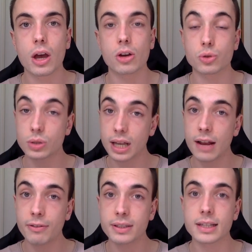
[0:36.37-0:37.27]
jusqu'à la
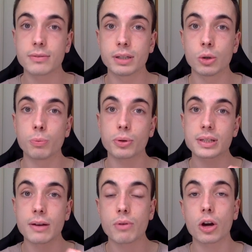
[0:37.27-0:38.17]
fin de cette vidéo pour
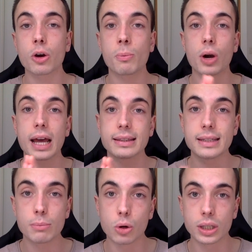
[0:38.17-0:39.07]
savoir comment la
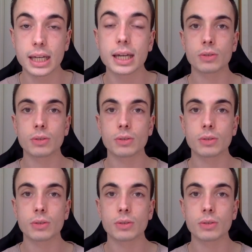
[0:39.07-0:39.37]
débloquer.